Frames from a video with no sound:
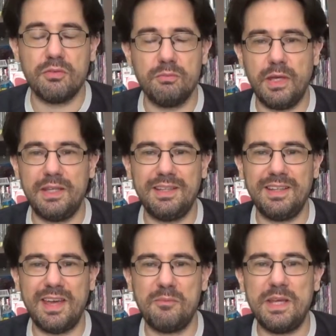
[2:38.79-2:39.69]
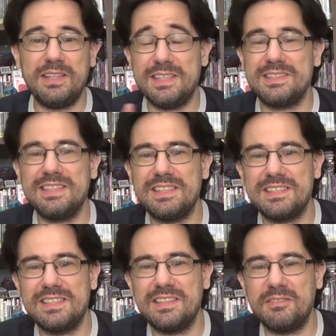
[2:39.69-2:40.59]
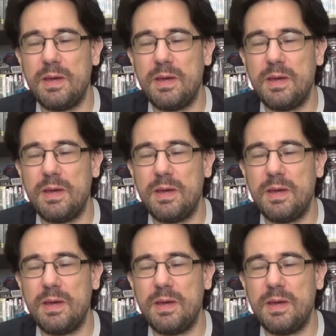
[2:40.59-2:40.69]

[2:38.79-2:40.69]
Bem, é bem interessante esse